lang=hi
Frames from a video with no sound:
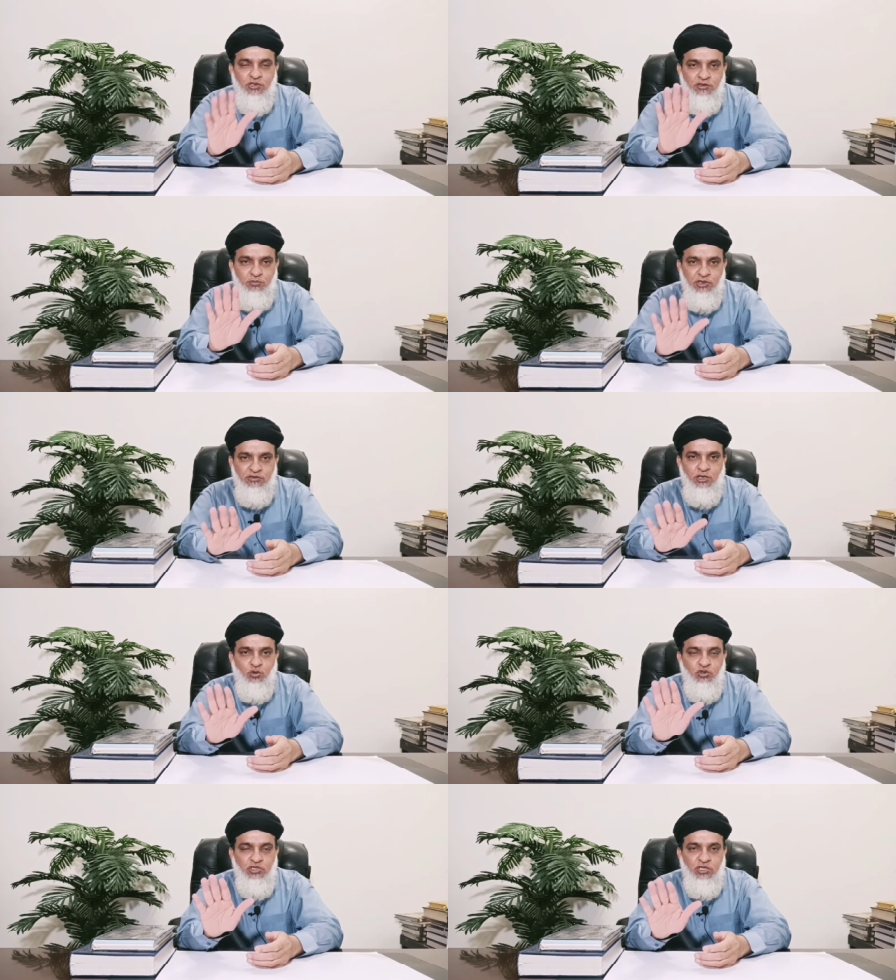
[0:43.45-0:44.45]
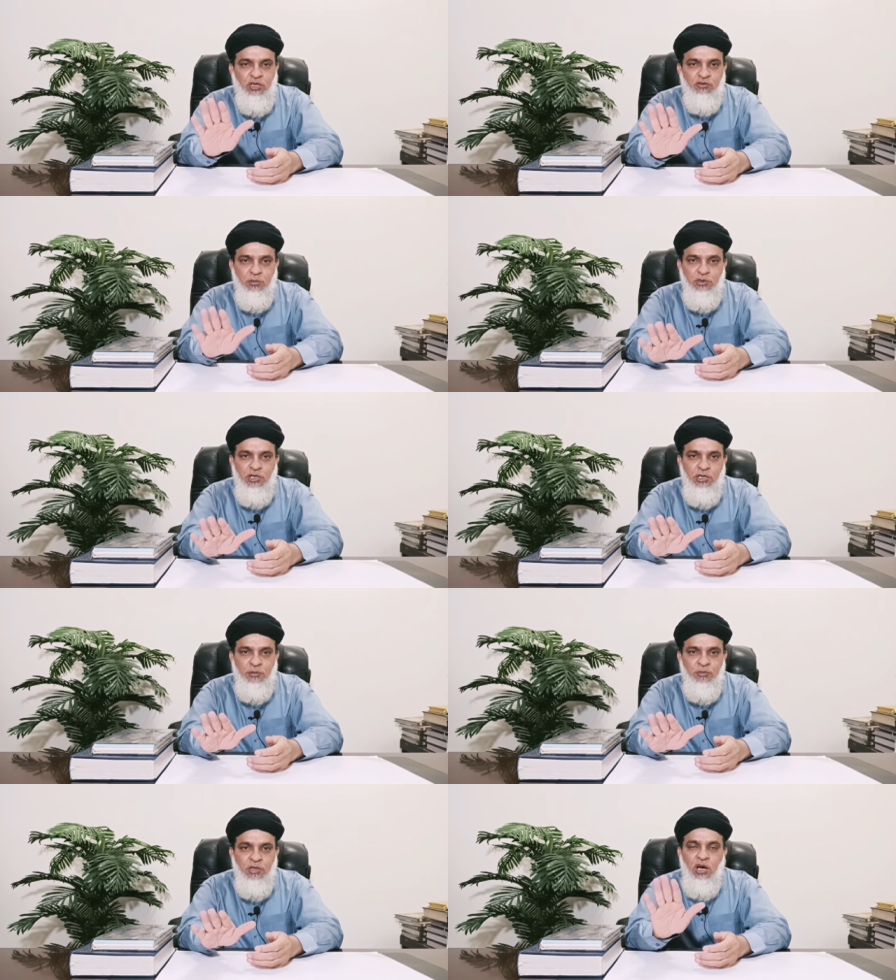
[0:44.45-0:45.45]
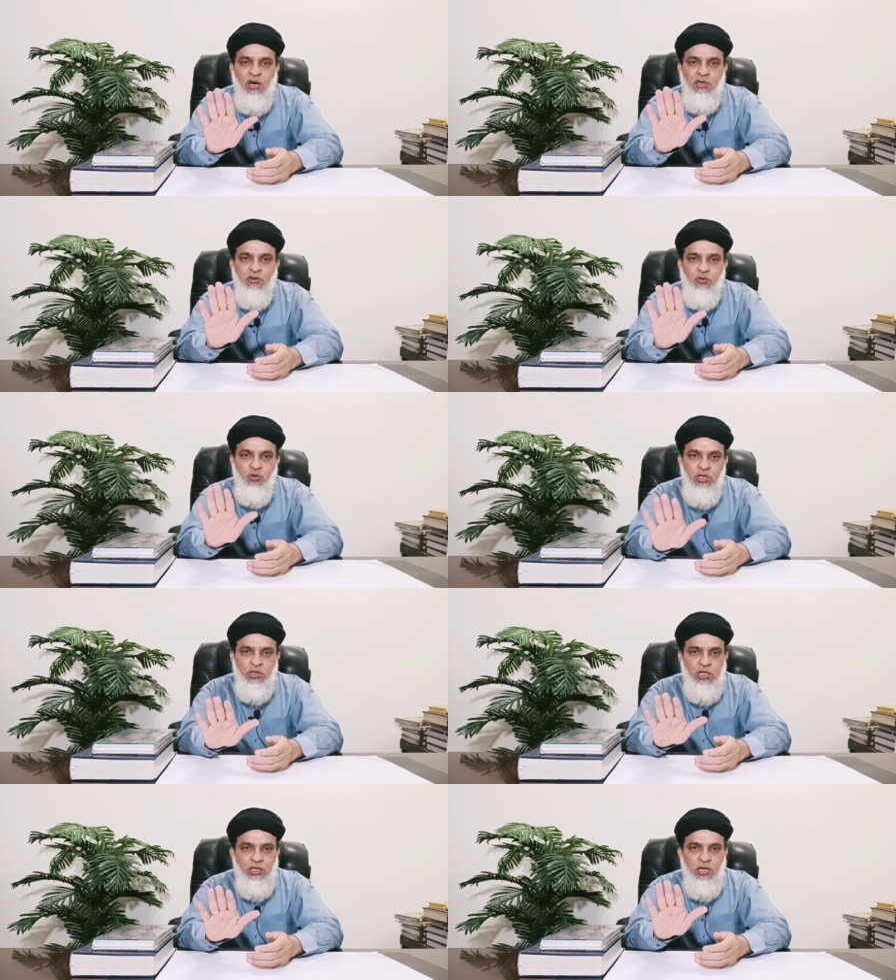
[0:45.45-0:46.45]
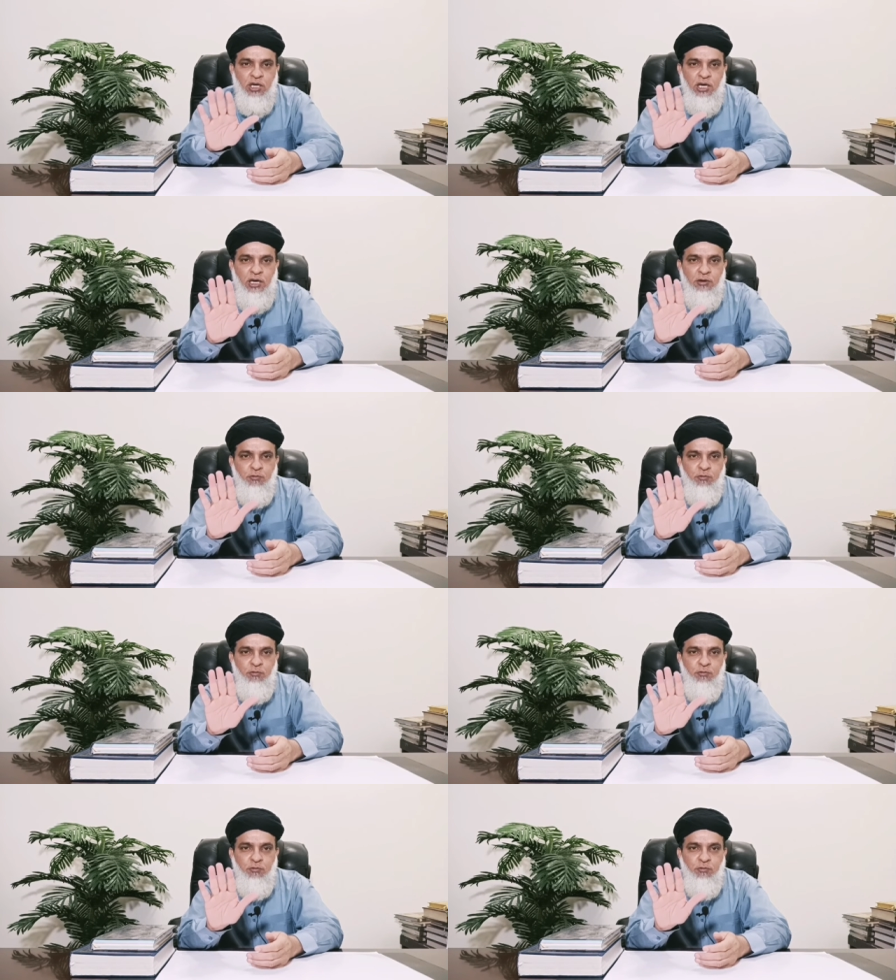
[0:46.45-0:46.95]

तो इस मसले को अच्छी तरह समझ लें तलाक का सुन्नत तरीका है